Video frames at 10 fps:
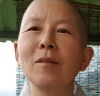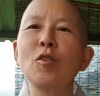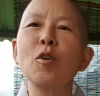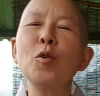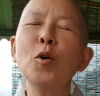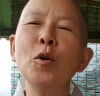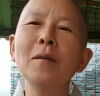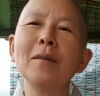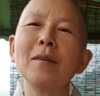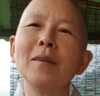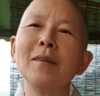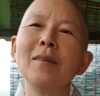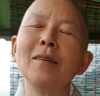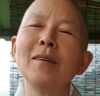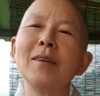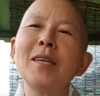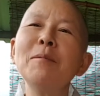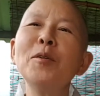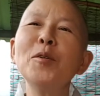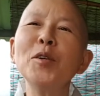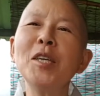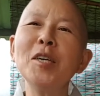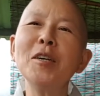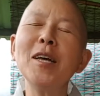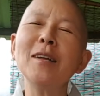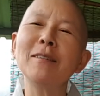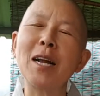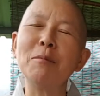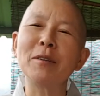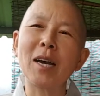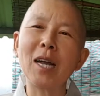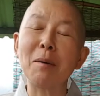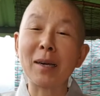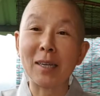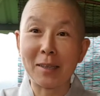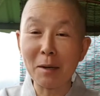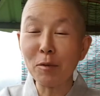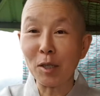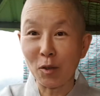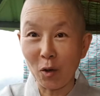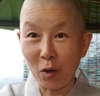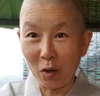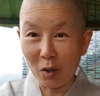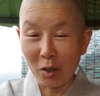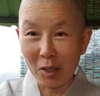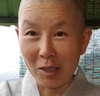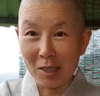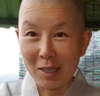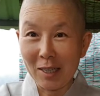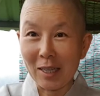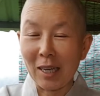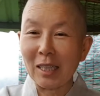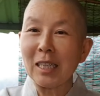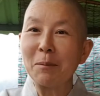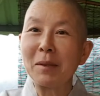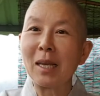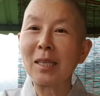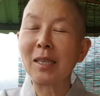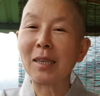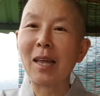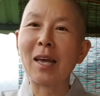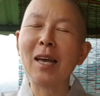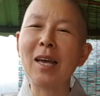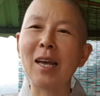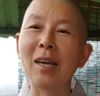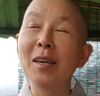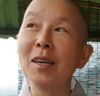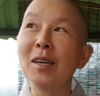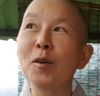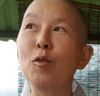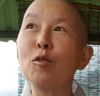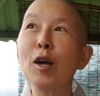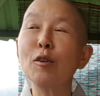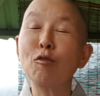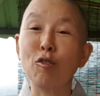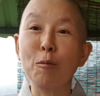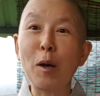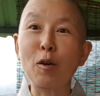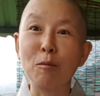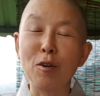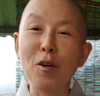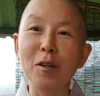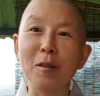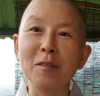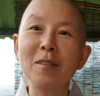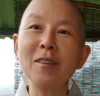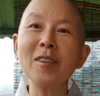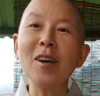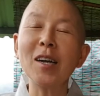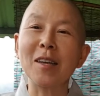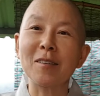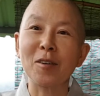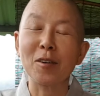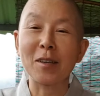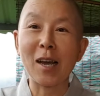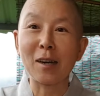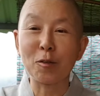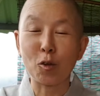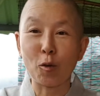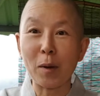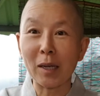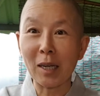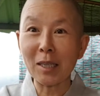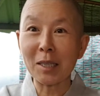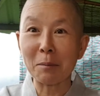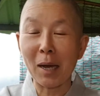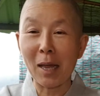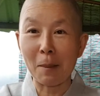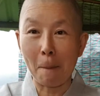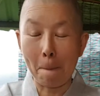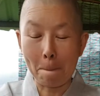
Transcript: 저도 힘들고 치열한 삶을 살아봤기 때문이죠. 20대 예, 때 고등학교 졸업하고 물론 승려가 돼서 대학을 졸업하긴 했지만